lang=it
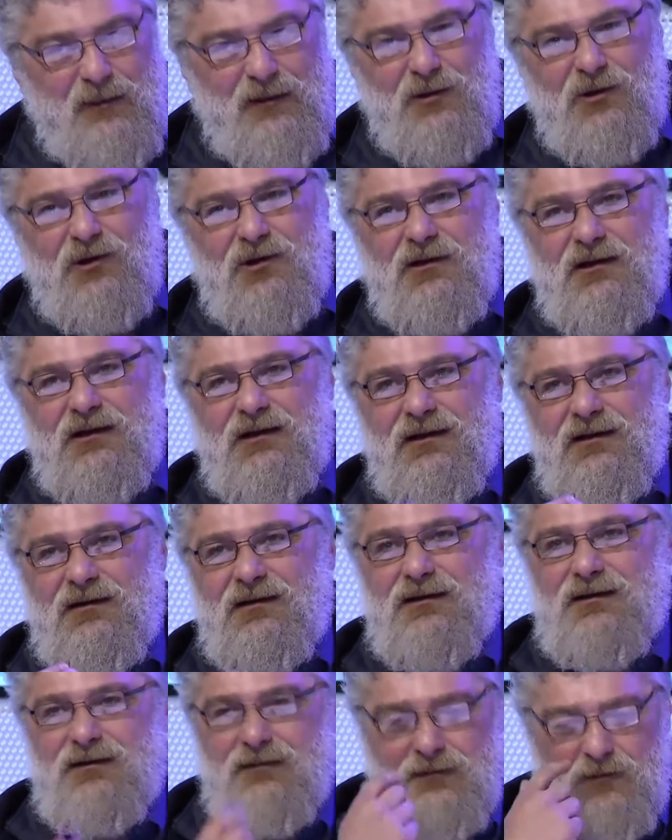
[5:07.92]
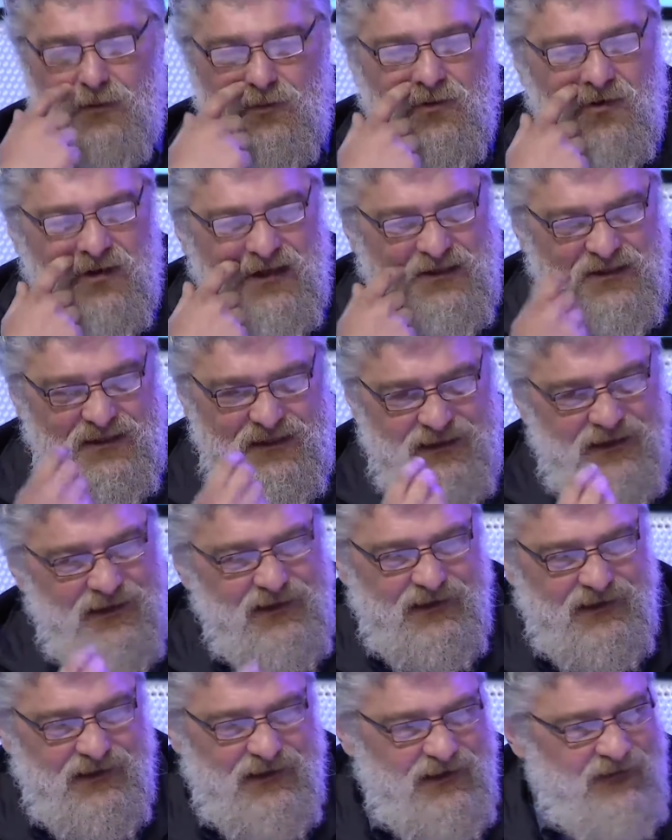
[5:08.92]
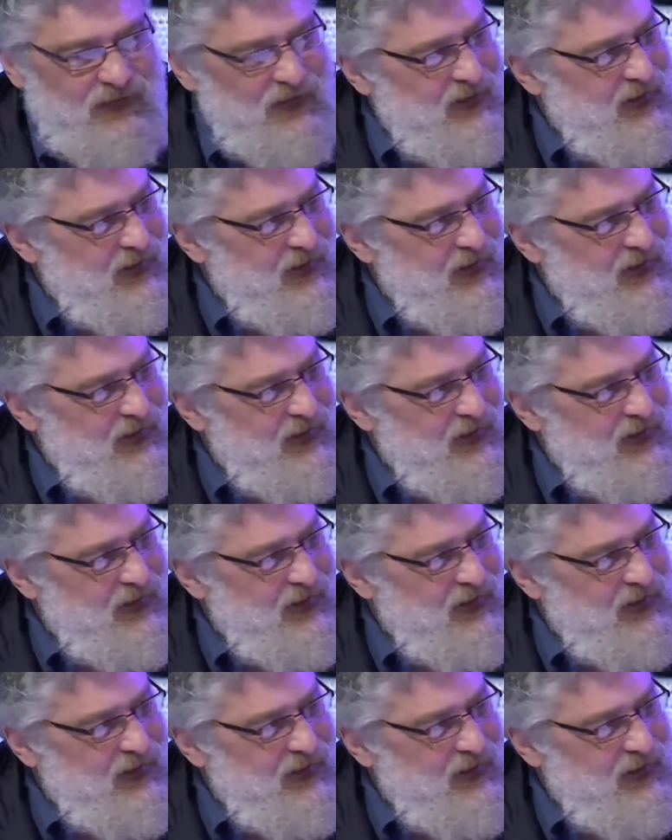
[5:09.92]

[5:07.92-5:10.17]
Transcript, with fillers: parole uno che cerca di dire la